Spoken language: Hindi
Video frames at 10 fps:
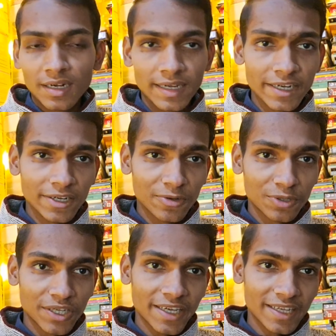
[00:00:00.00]
लेकिन
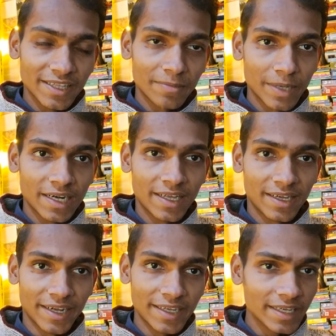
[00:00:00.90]
उसके एक दिन पहले
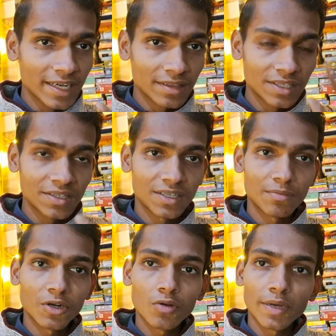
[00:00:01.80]
यानी कि इकतीस
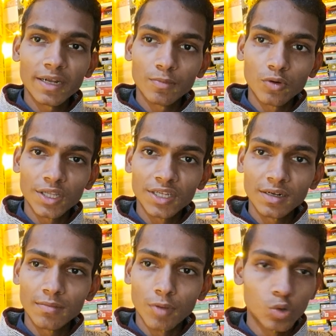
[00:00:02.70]
दिसंबर को मैंने पूरे
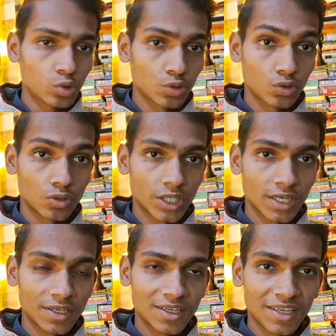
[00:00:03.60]
दिन बहुत कुछ सोचा
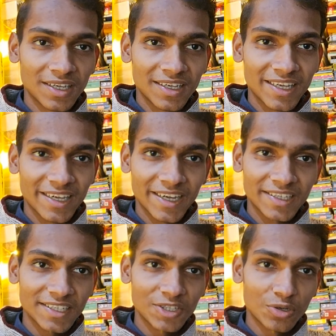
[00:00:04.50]
कि
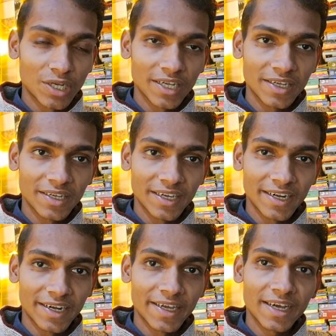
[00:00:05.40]
कैसे जो है एक
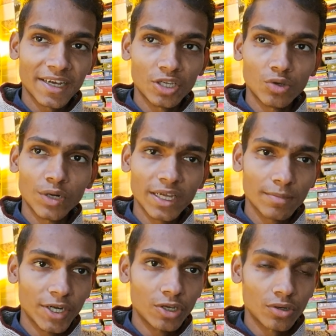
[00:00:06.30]
नया यूनिक
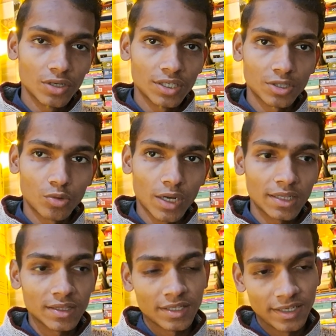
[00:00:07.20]
वीडियो इस
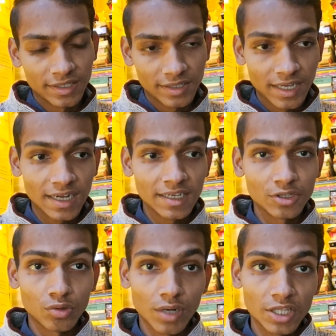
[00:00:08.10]
शुरुआत इस साल की
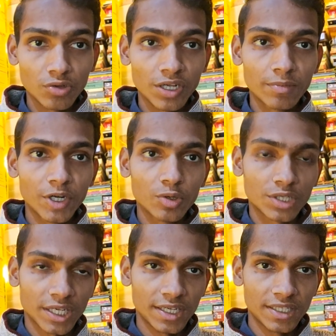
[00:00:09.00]
शुरुआत यूनिक वीडियो
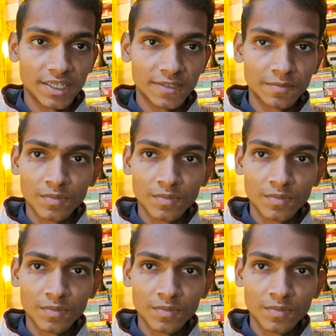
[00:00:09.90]
से की जाए